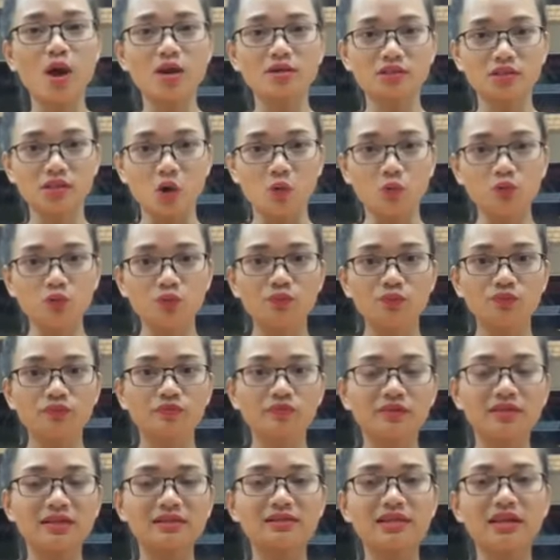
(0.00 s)
khoang trống.
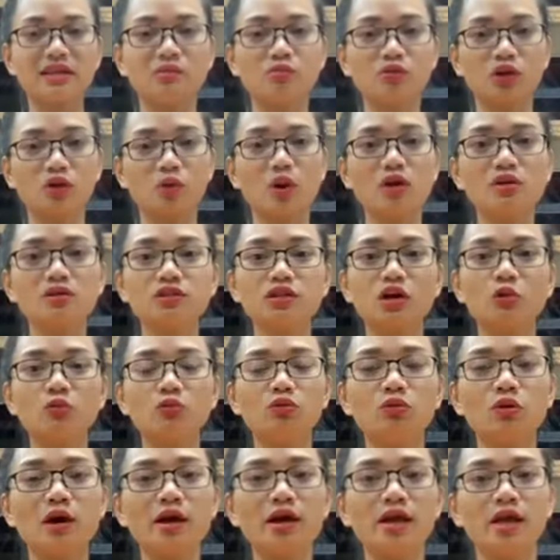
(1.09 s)
Dạ dày là một cái khoang trống
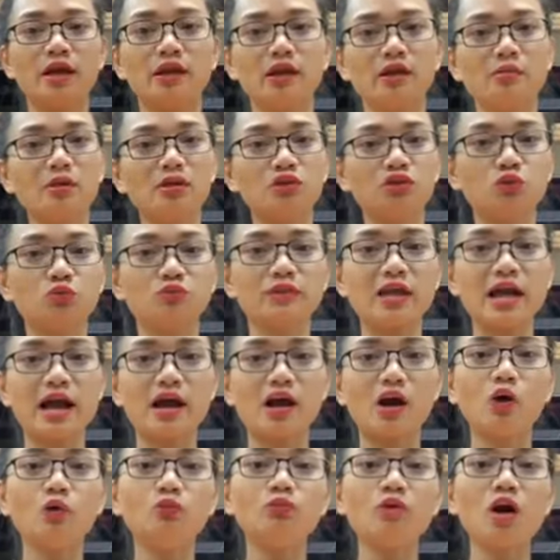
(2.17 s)
đúng không ạ? Nếu mà chúng ta
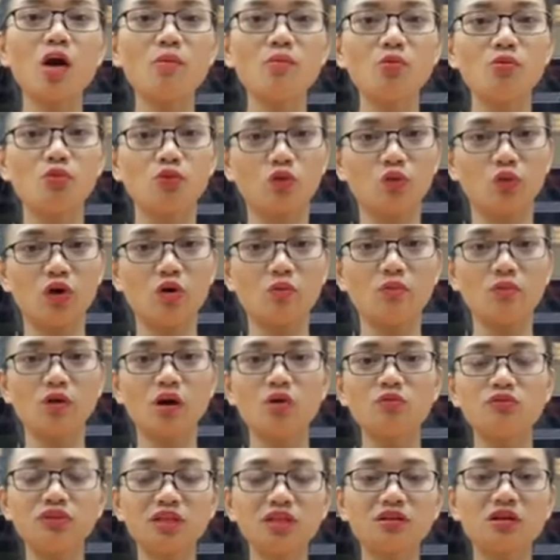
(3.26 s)
không hóc,
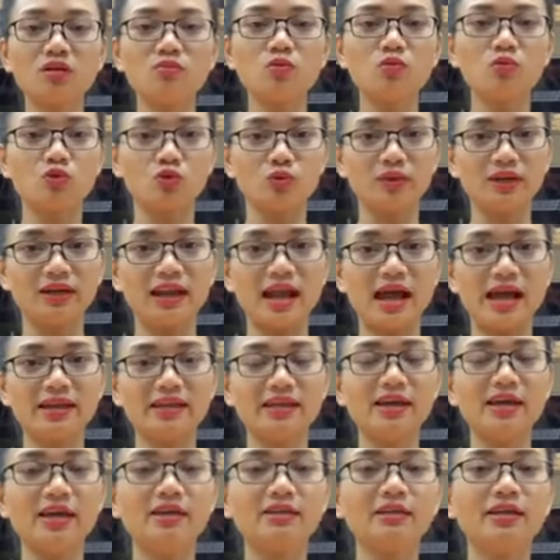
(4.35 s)
không siết cơ bụng của mình lại
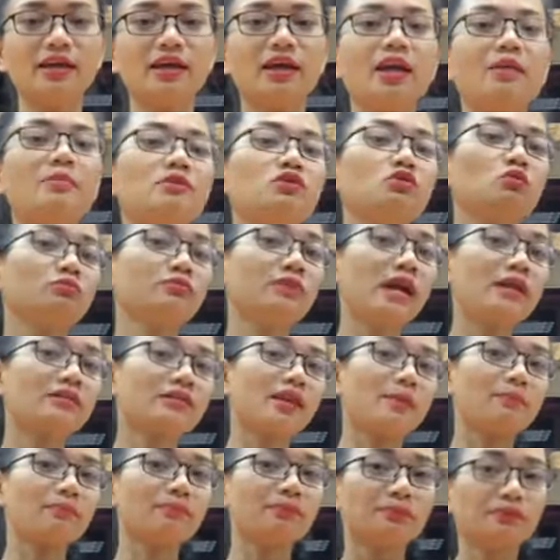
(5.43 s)
thì khi mà chúng ta
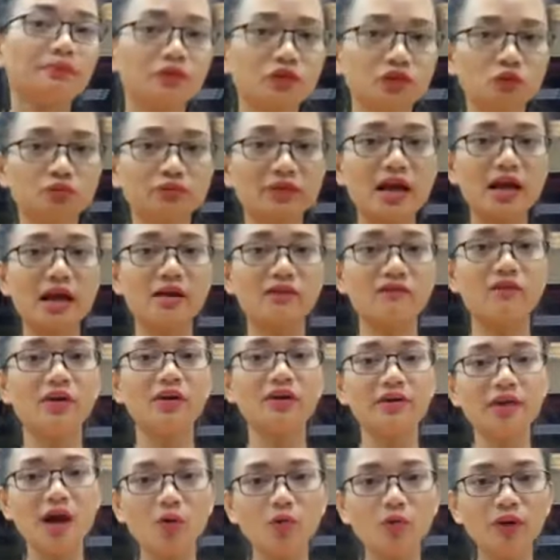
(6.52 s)
tập, chúng ta vận
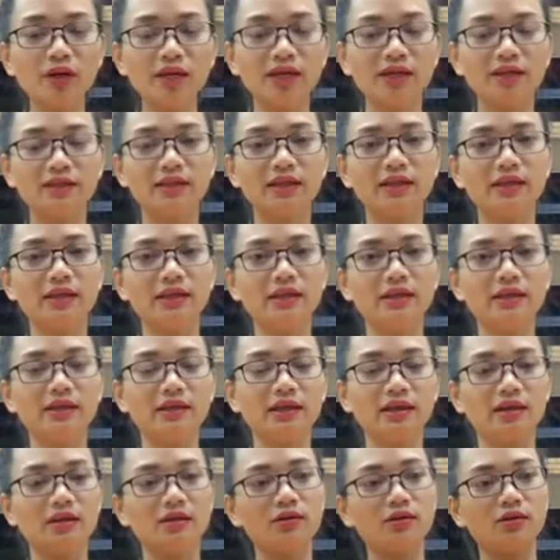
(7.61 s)
động ấy, thì
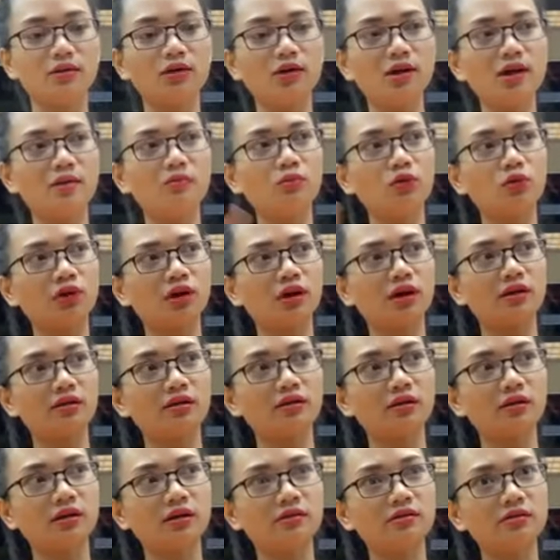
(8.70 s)
nó là một
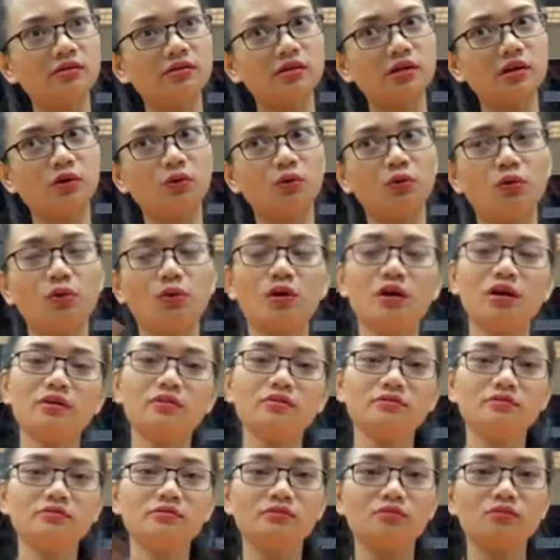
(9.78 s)
như kiểu
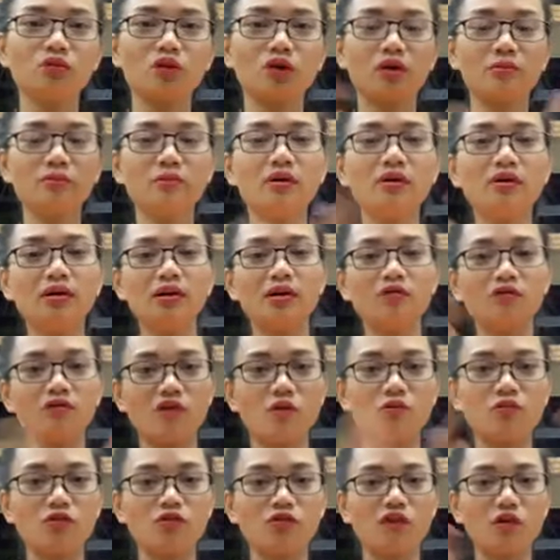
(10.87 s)
một cái mớ lòng
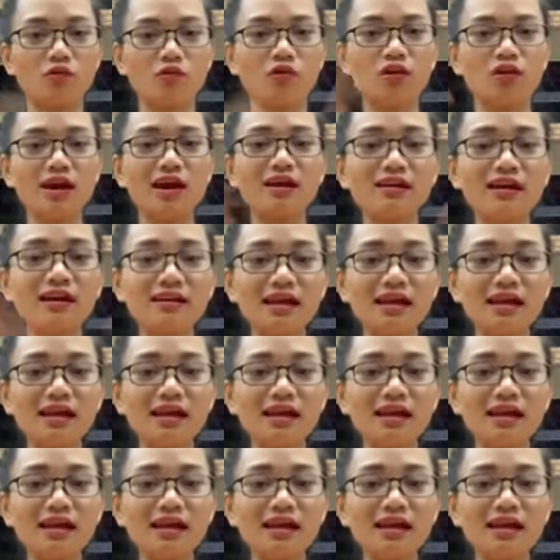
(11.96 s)
phòng nó lắc